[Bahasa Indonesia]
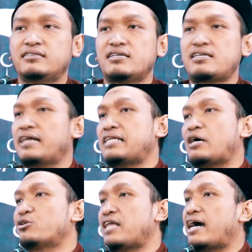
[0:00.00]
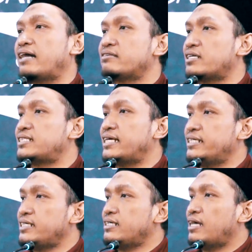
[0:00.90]
saya takut akan
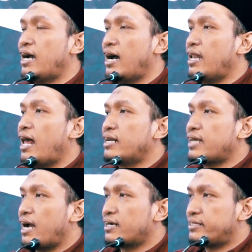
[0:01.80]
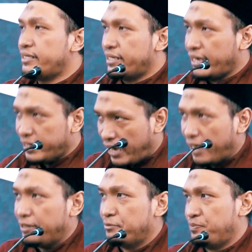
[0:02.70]
terjadi hal-hal yang
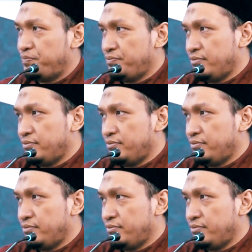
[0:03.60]
diinginkan.